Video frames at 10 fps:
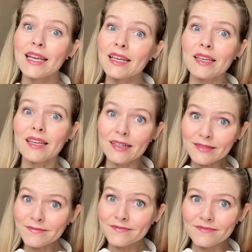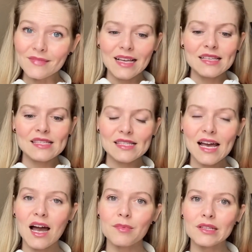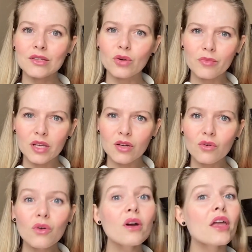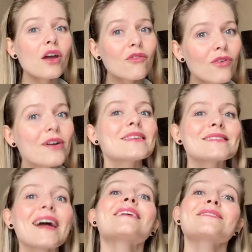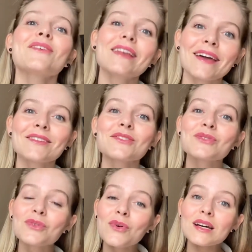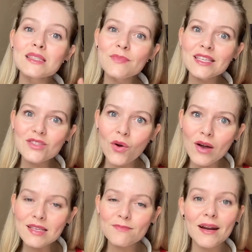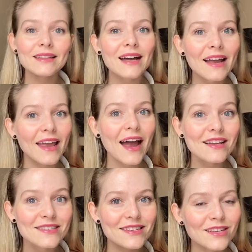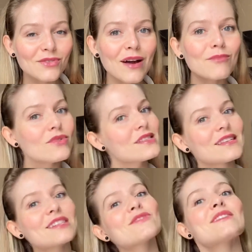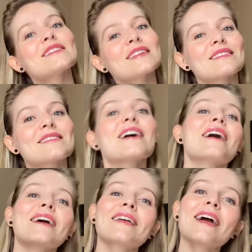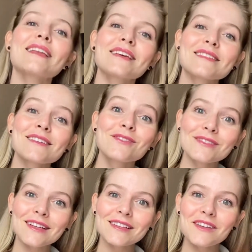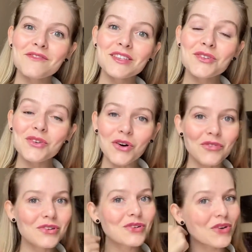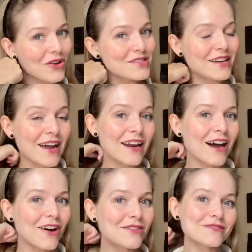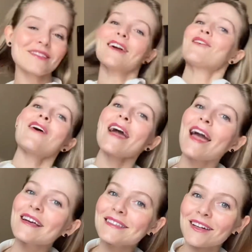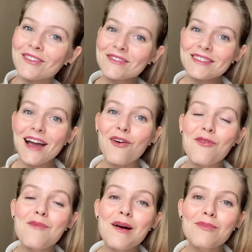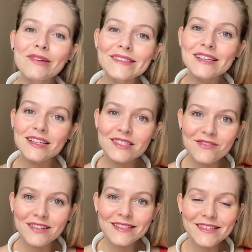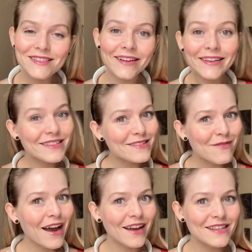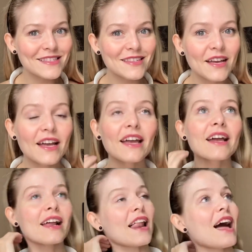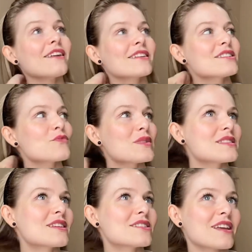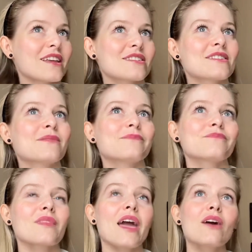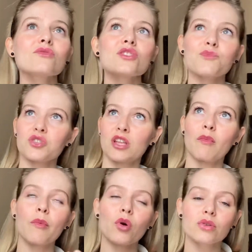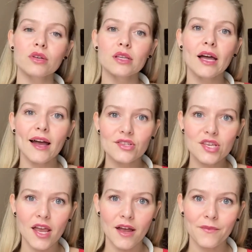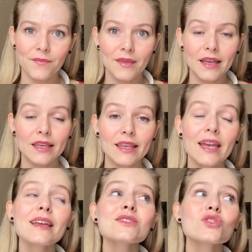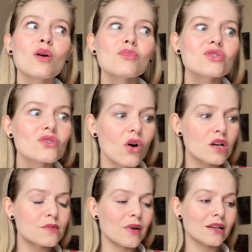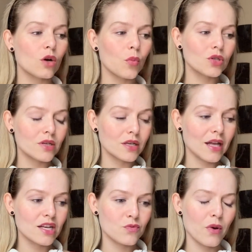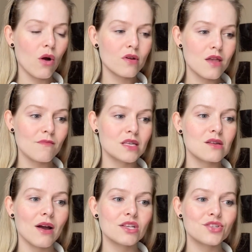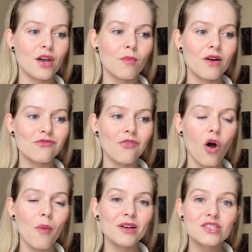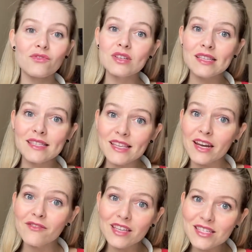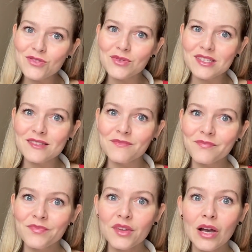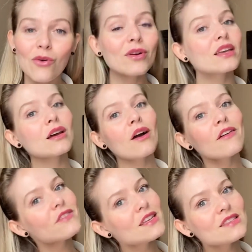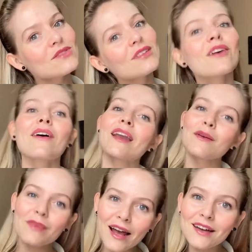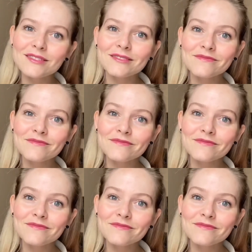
E Sábado e domingo eu vou estar escolhendo duas pessoas para estar tá reagindo à música de vocês. E aí na segunda tem vídeo novo no nosso canal com a reação de alguma música de vocês. Olha que demais! Claro que tipo assim, gente, é um tipo de dar uma oportunidade é quem somos nós para dar oportunidade para alguém, mas eu acho que é uma forma de vocês serem vistos. O que não é visto não é lembrado.